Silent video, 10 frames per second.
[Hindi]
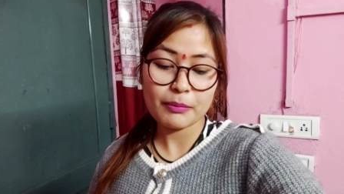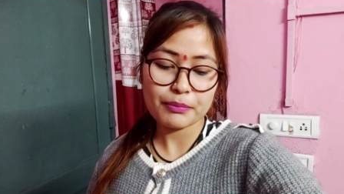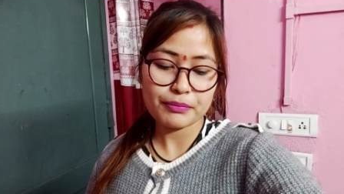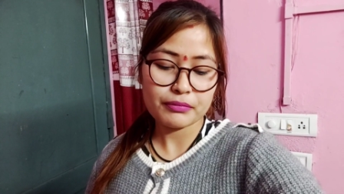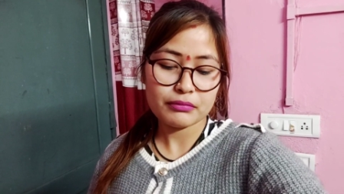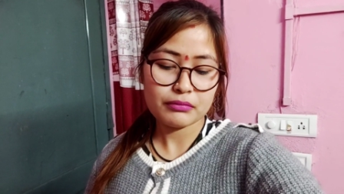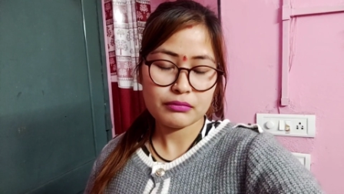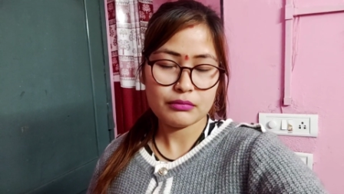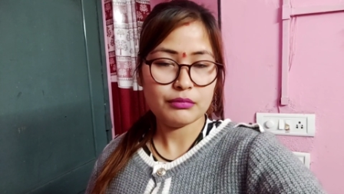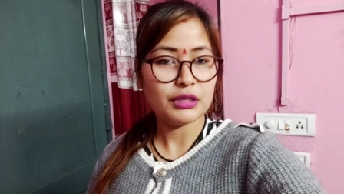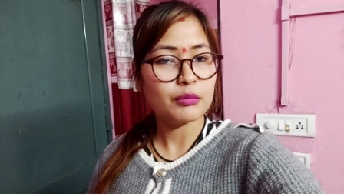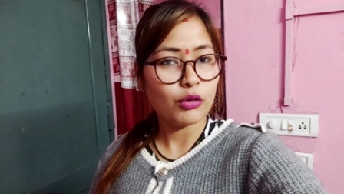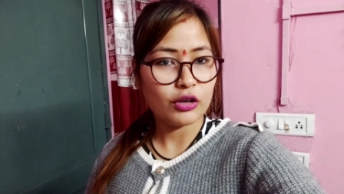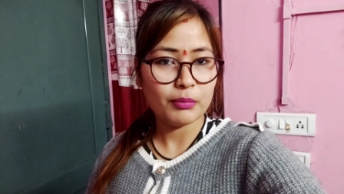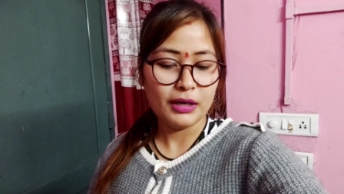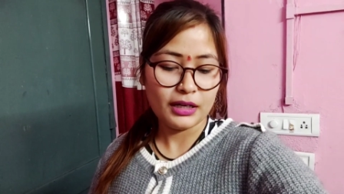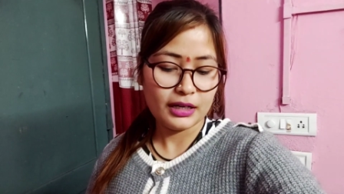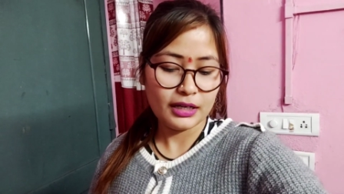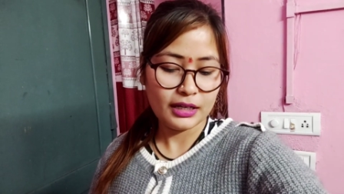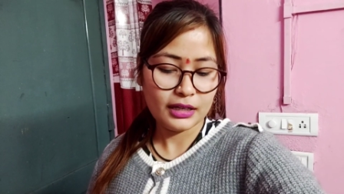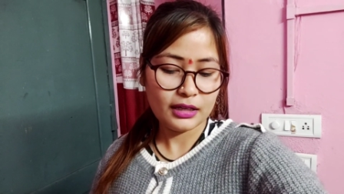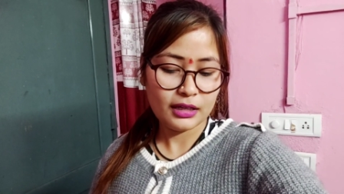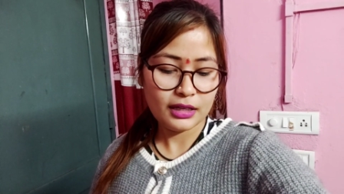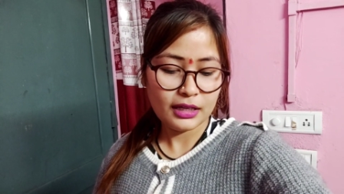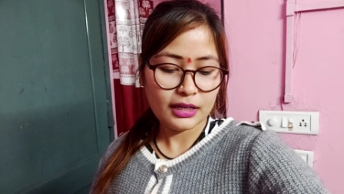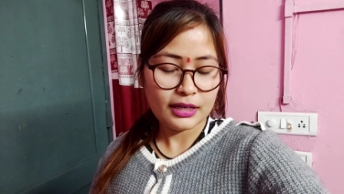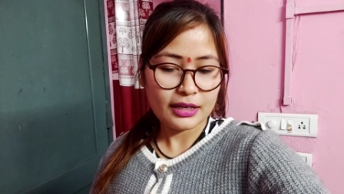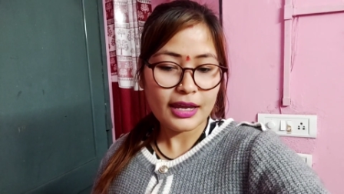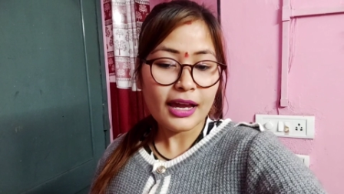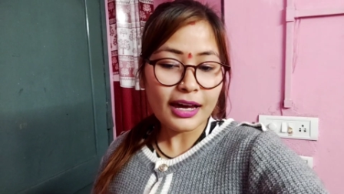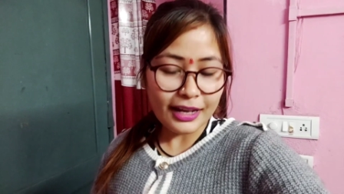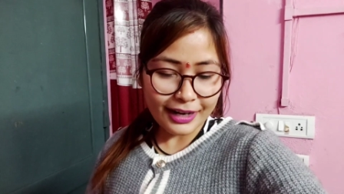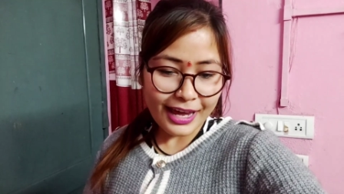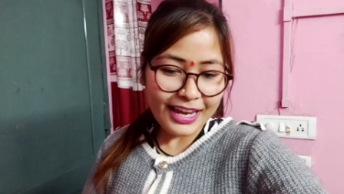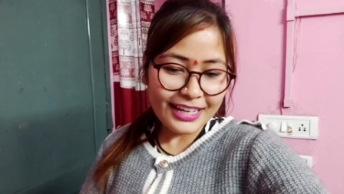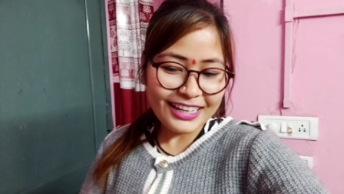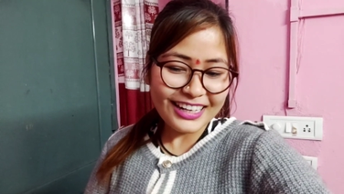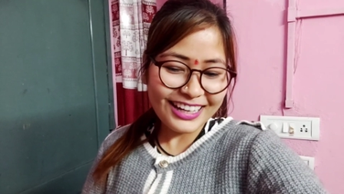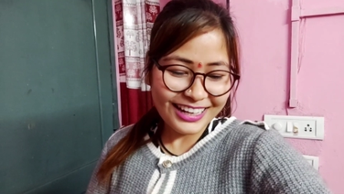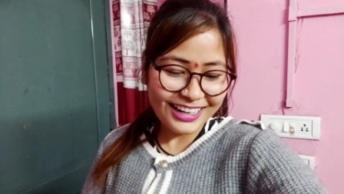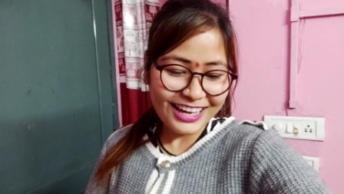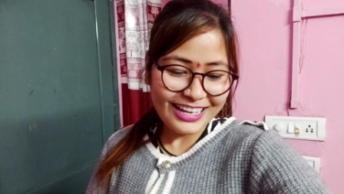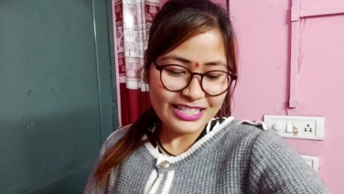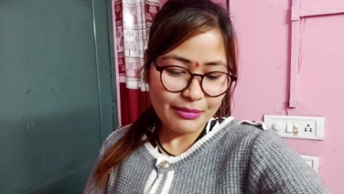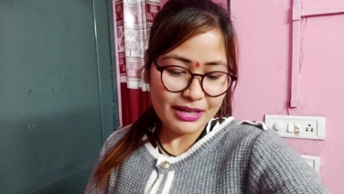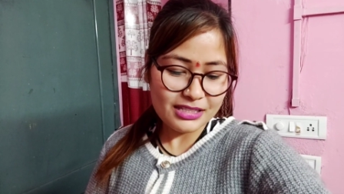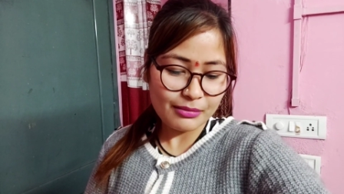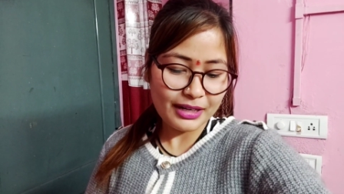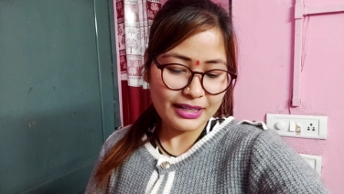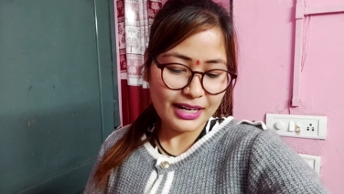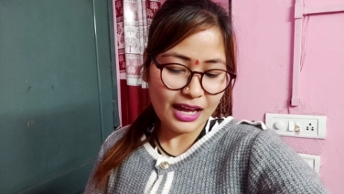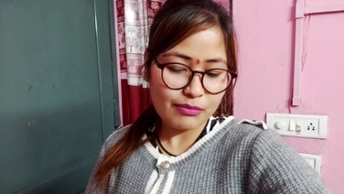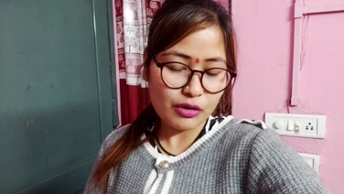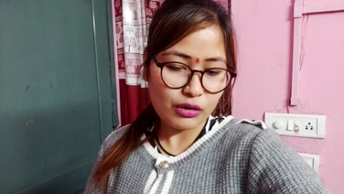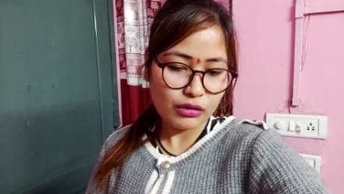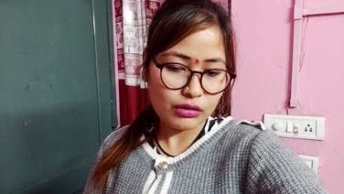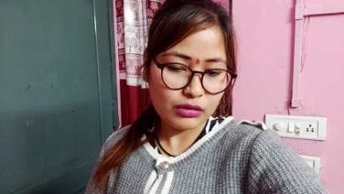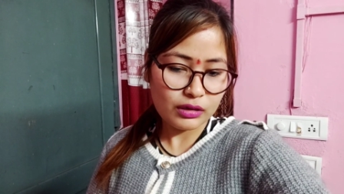फिर फिर फोन पे लग गए ये करना है कि नहीं करना है सामान समेटना है आपको